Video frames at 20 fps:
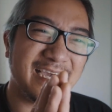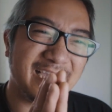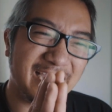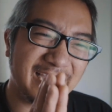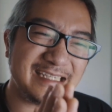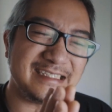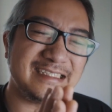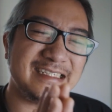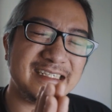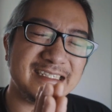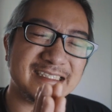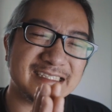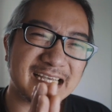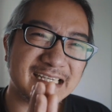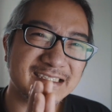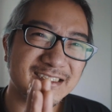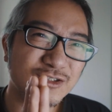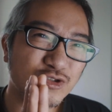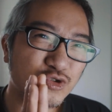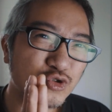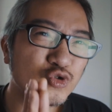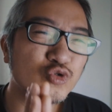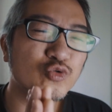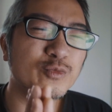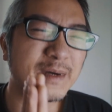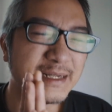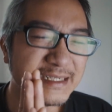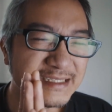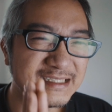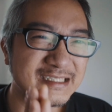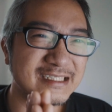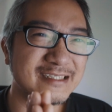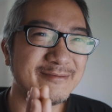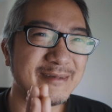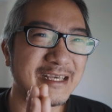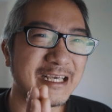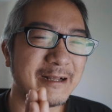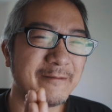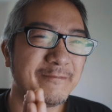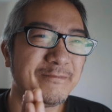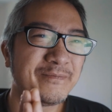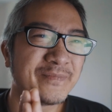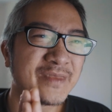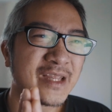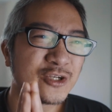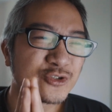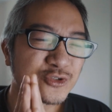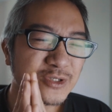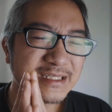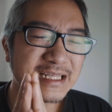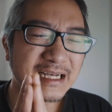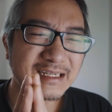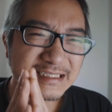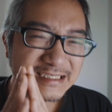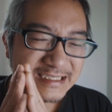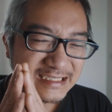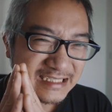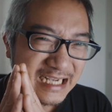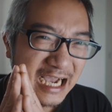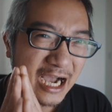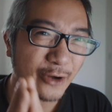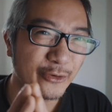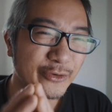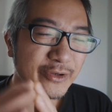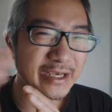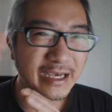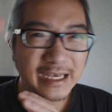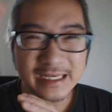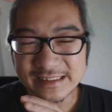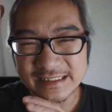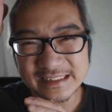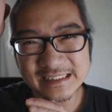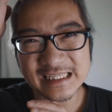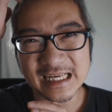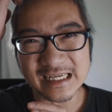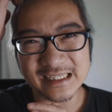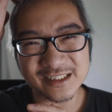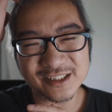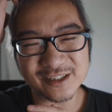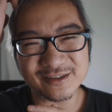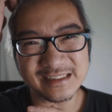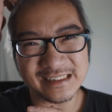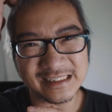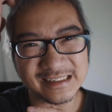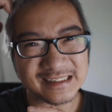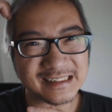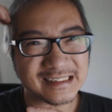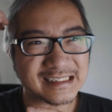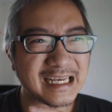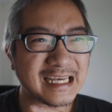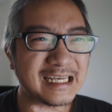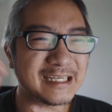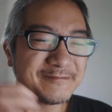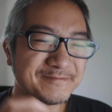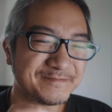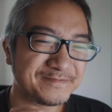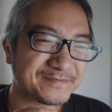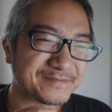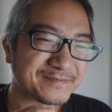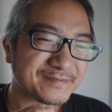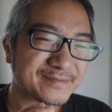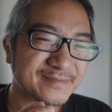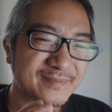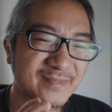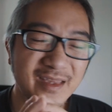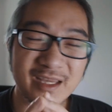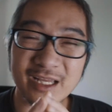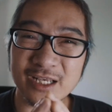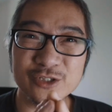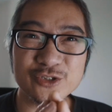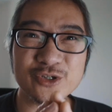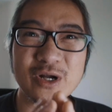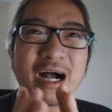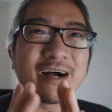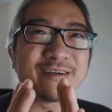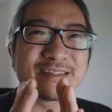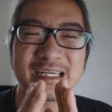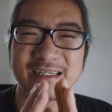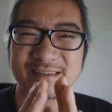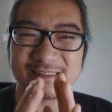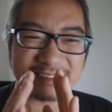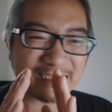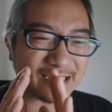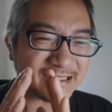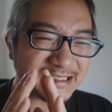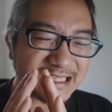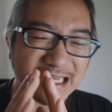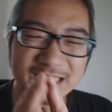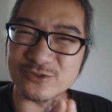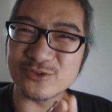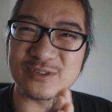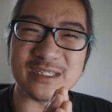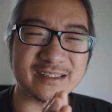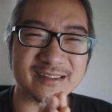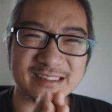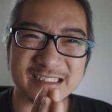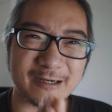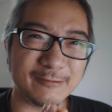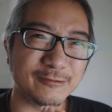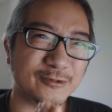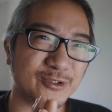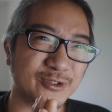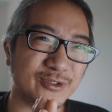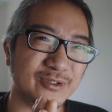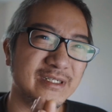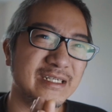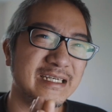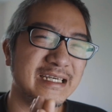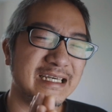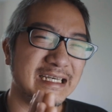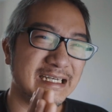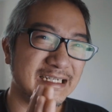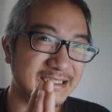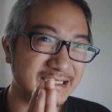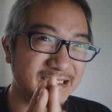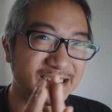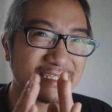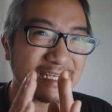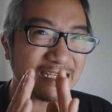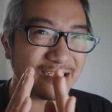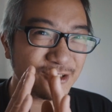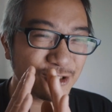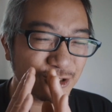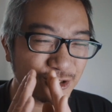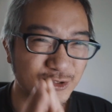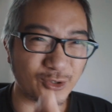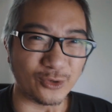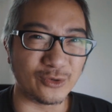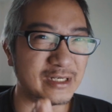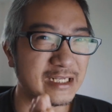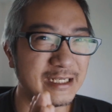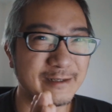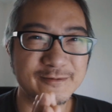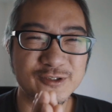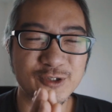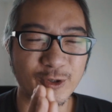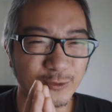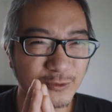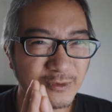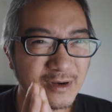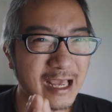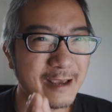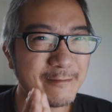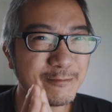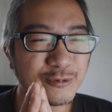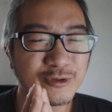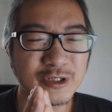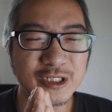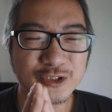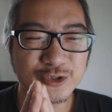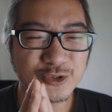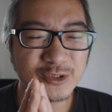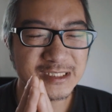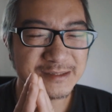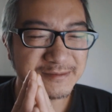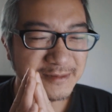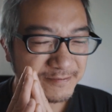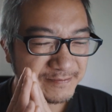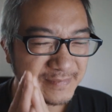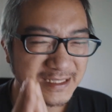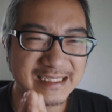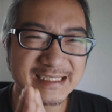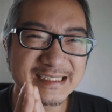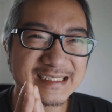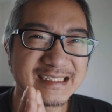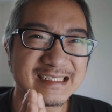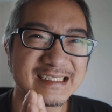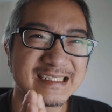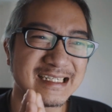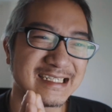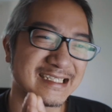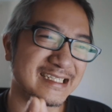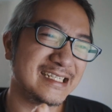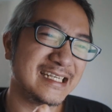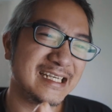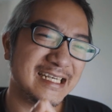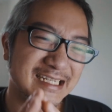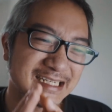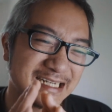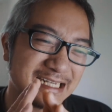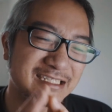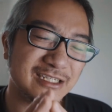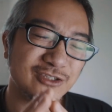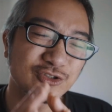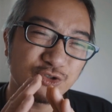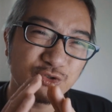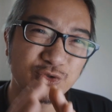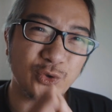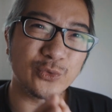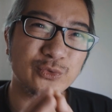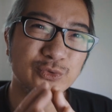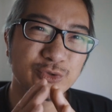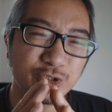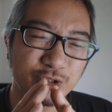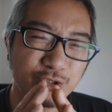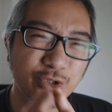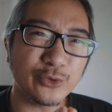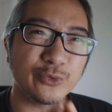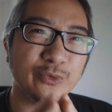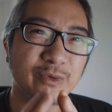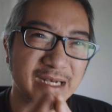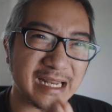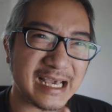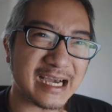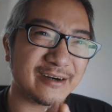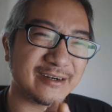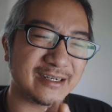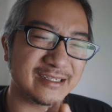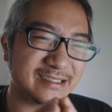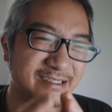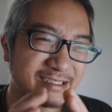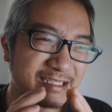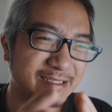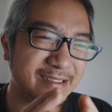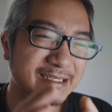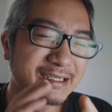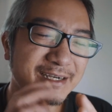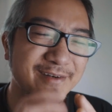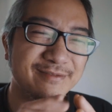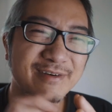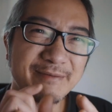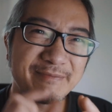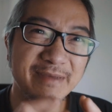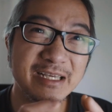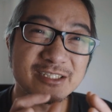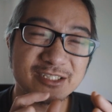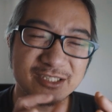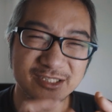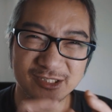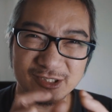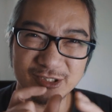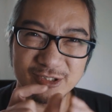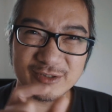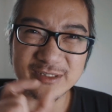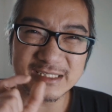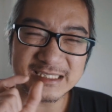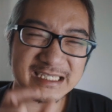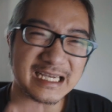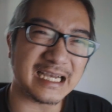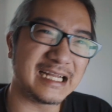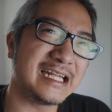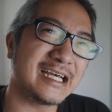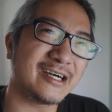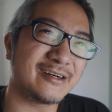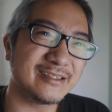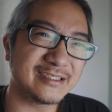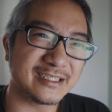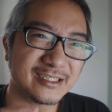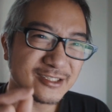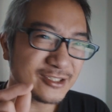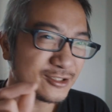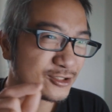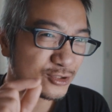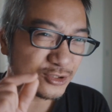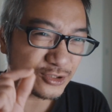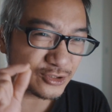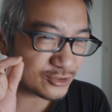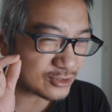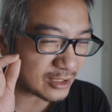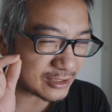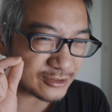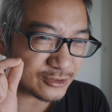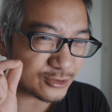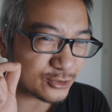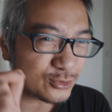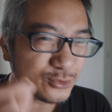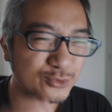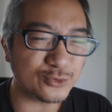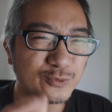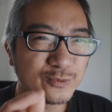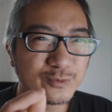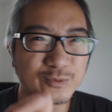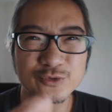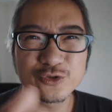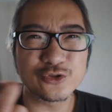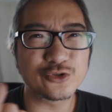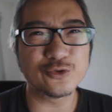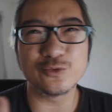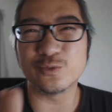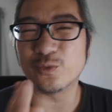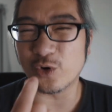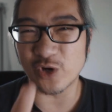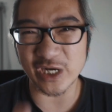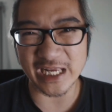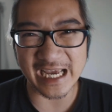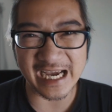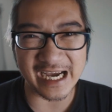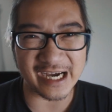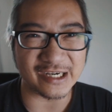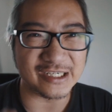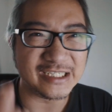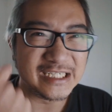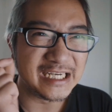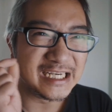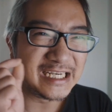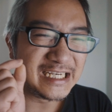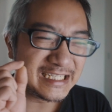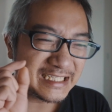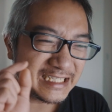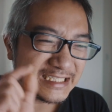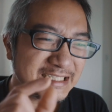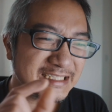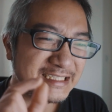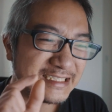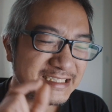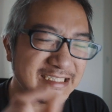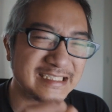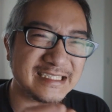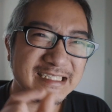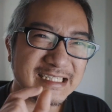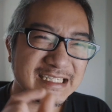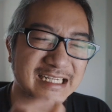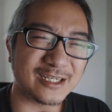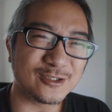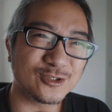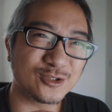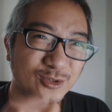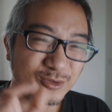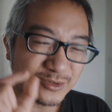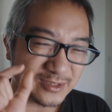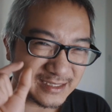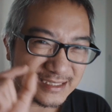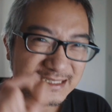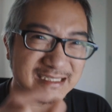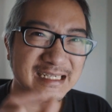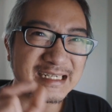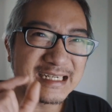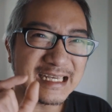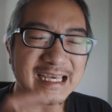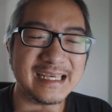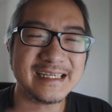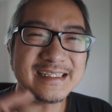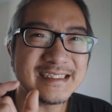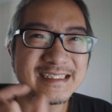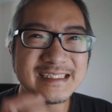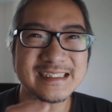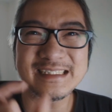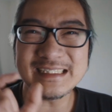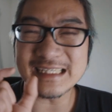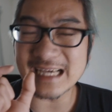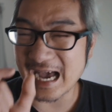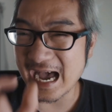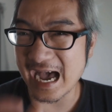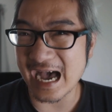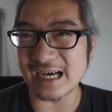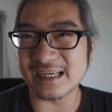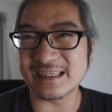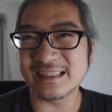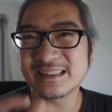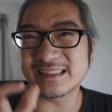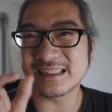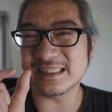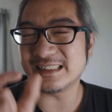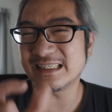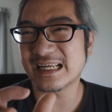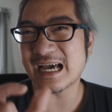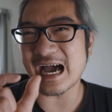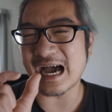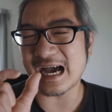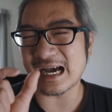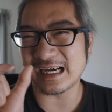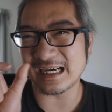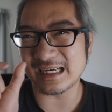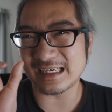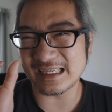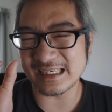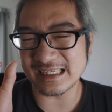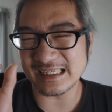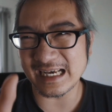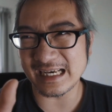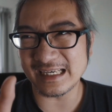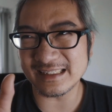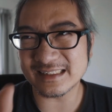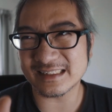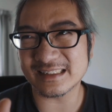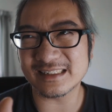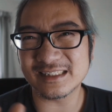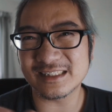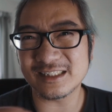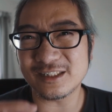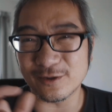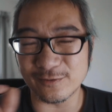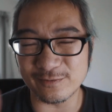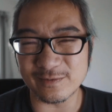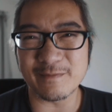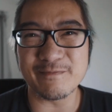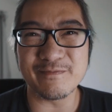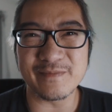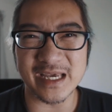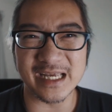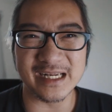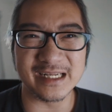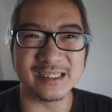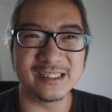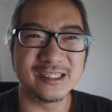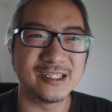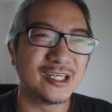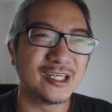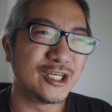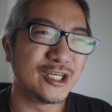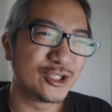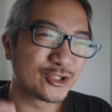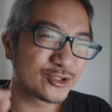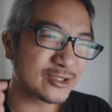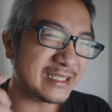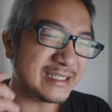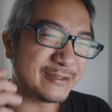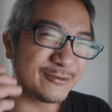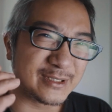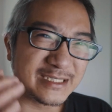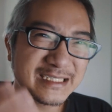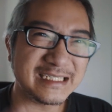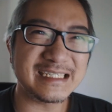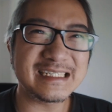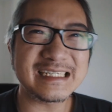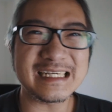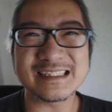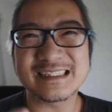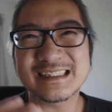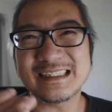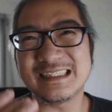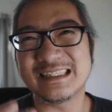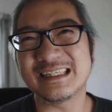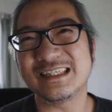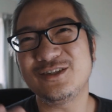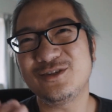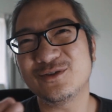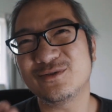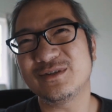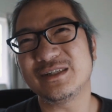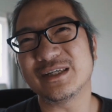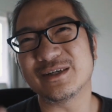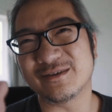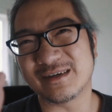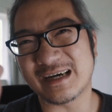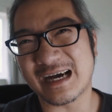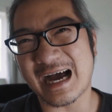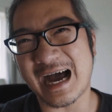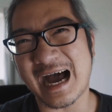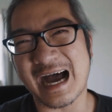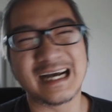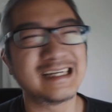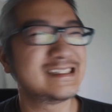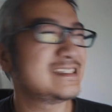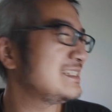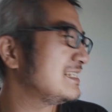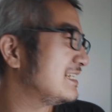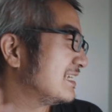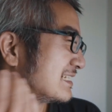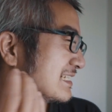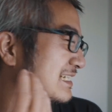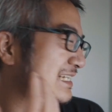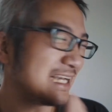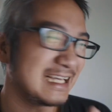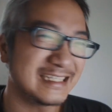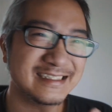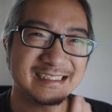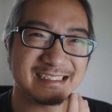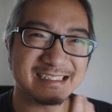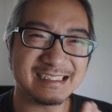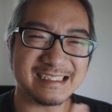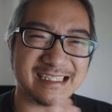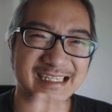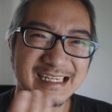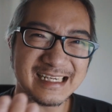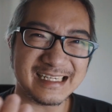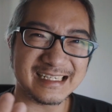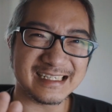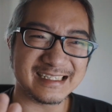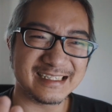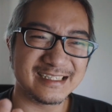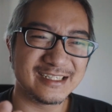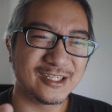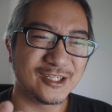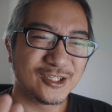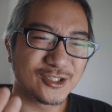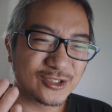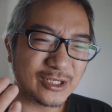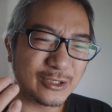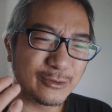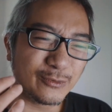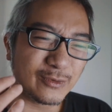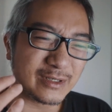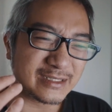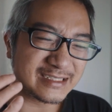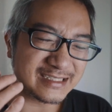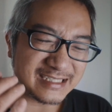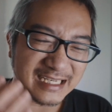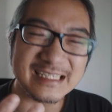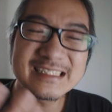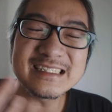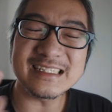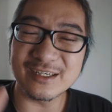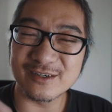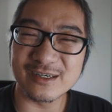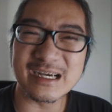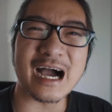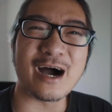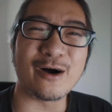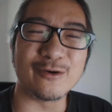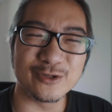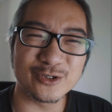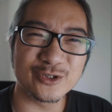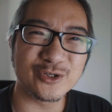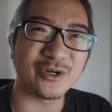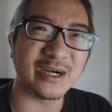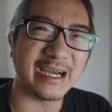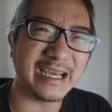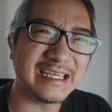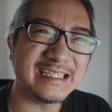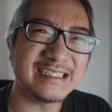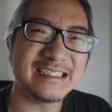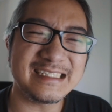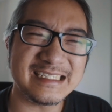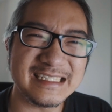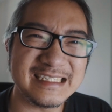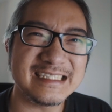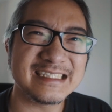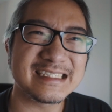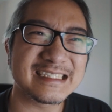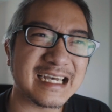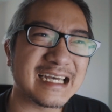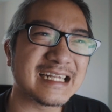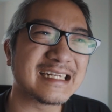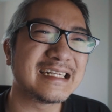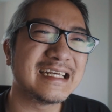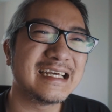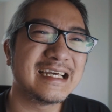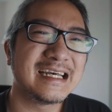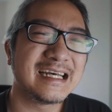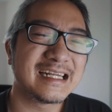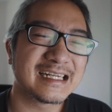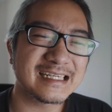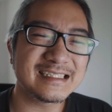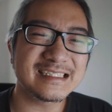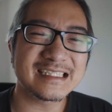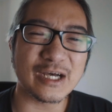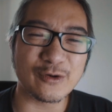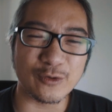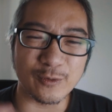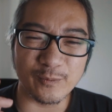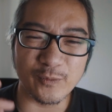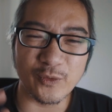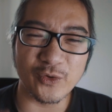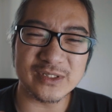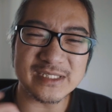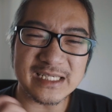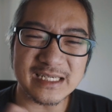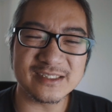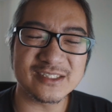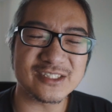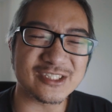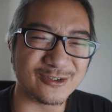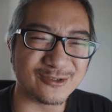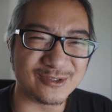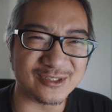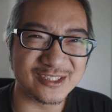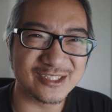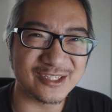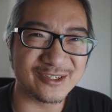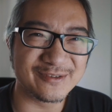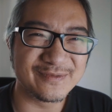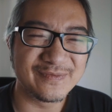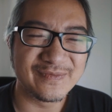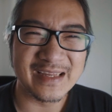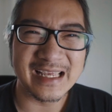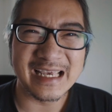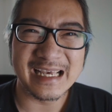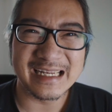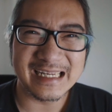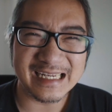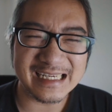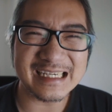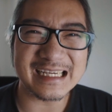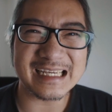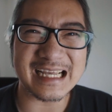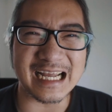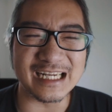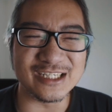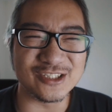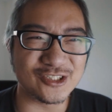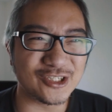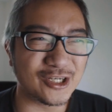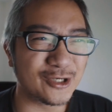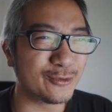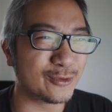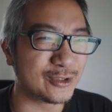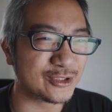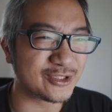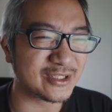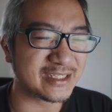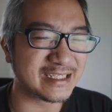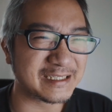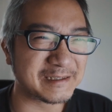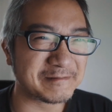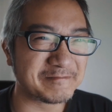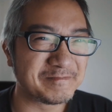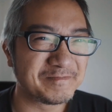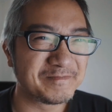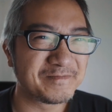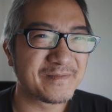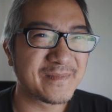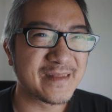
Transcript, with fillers: A 七三是入门级别，所以当你考虑 A 七三的时候，其实，在你说好像在参数上都差不多，其实，在索尼从来不会做那么笨的事情。它在用用料或者在各方面使用的材料，或者是算是镀镀膜也好，那些细节当中是跟 A 七 R 二跟 R S 是有分别的。所以我现在是一个拥有 R 系列跟 S 系列的，所以我曾经有考虑过 A 七三，但是当我摸上手的时候，那个感觉我觉得